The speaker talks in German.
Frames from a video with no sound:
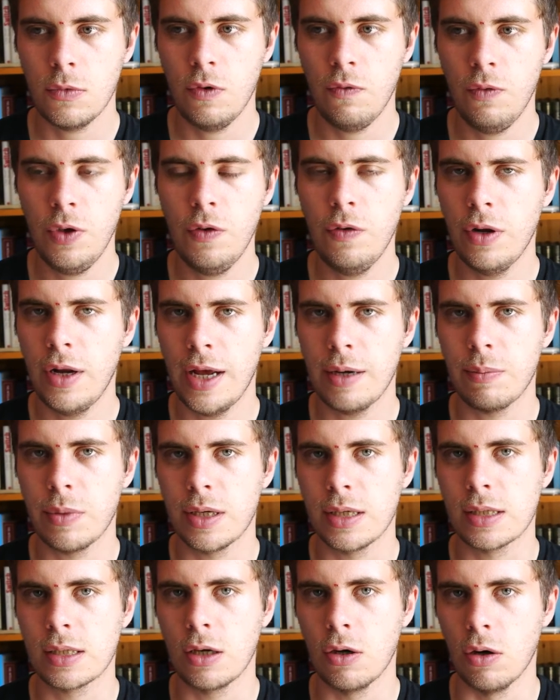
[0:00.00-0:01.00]
wie viel hätte mir
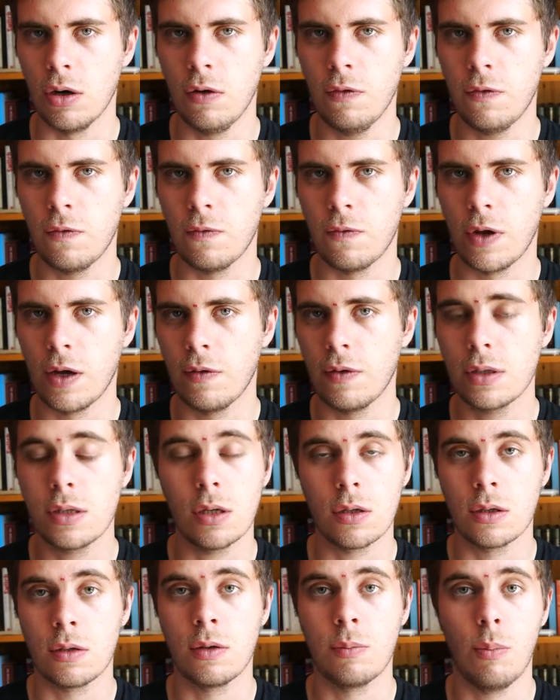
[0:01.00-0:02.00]
das geholfen? Weil, wie
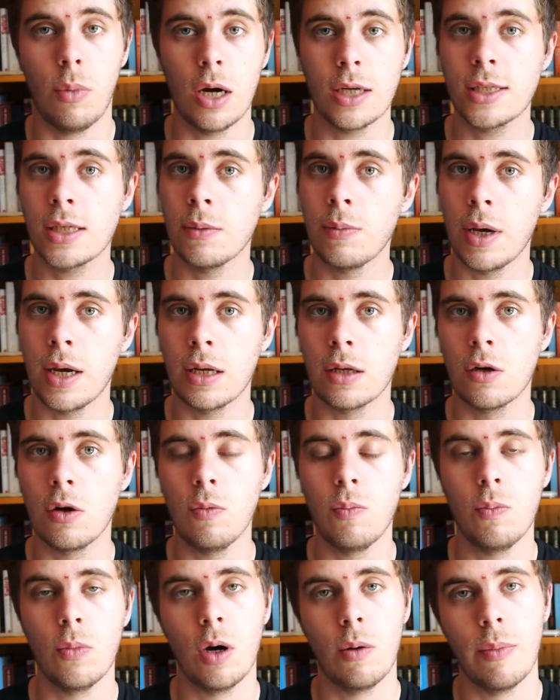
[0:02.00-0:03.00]
gesagt,
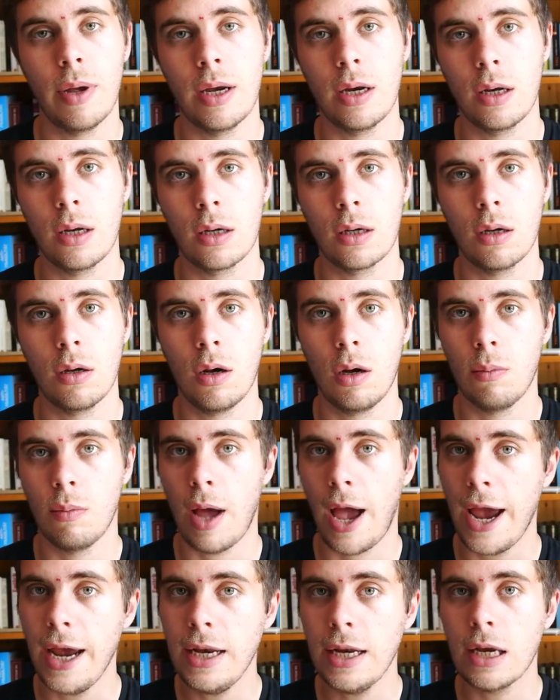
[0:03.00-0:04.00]
Mastermind-Gruppen haben, eine, haben
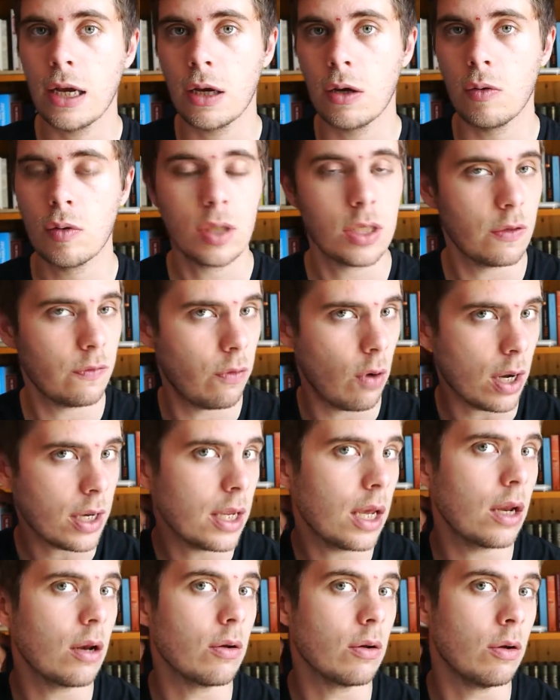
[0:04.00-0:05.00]
einige große
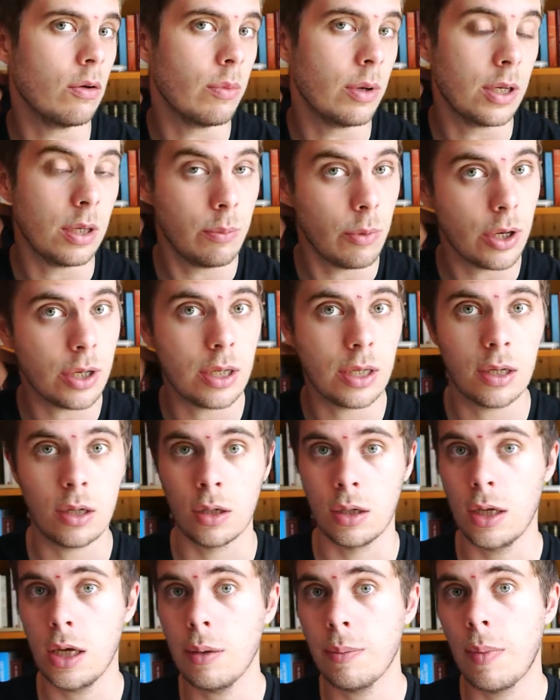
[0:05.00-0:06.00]
Vorteile und über die möchte ich
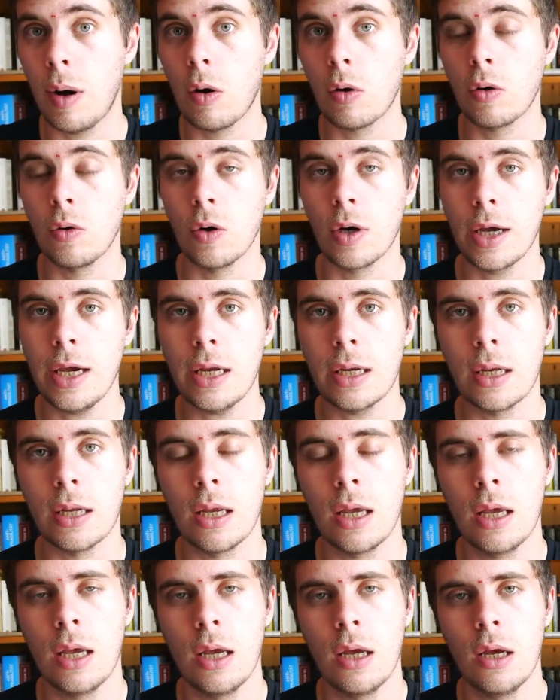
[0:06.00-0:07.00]
dann eben auch noch reden.
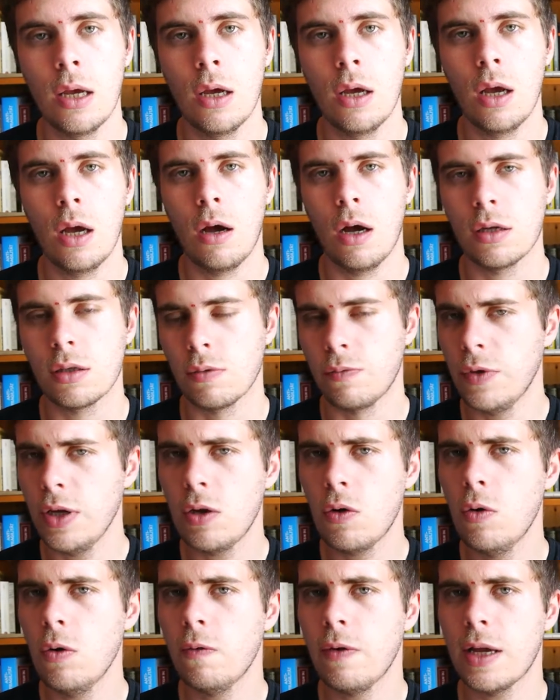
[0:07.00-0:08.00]
Also
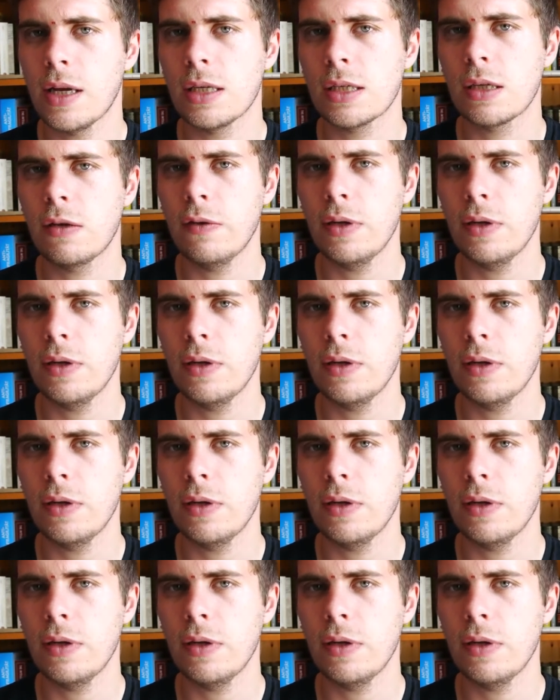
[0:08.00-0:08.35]
wie cool wäre das